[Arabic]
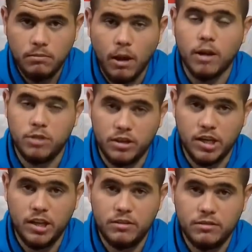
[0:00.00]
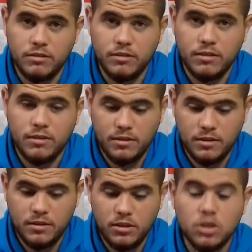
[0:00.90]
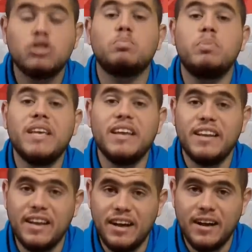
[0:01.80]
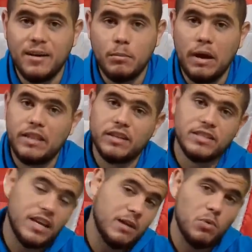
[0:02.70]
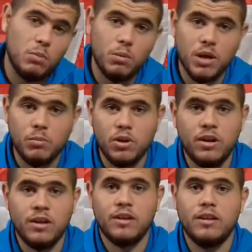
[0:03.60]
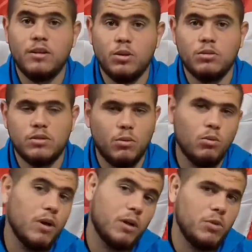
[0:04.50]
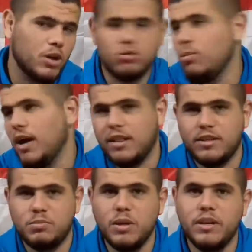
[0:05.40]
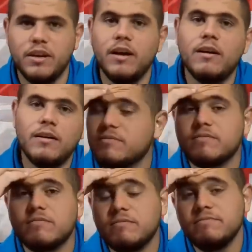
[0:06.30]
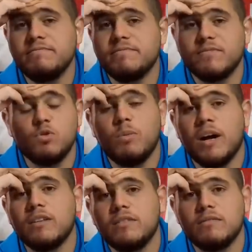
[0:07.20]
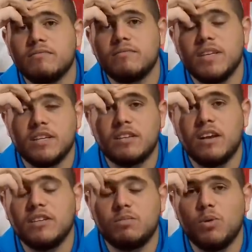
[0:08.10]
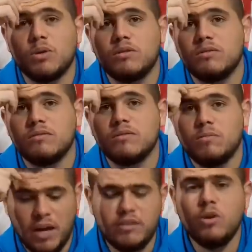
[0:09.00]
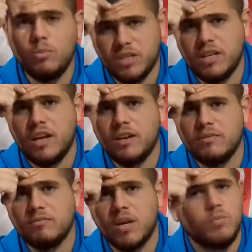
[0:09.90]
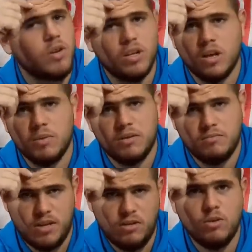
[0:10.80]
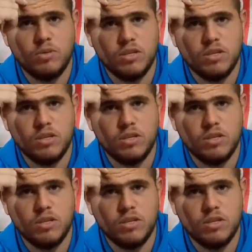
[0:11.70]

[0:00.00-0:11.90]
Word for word: والله تحكي جد اشبيليا بعث رساله مهمه لبايرن ميونخ طب وبايرن ميونخ شو بعت لاشبيليا هم شو بعت يا سكاي سبورت بعت لهم رساله بايرن ميونخ كمان بعت لهم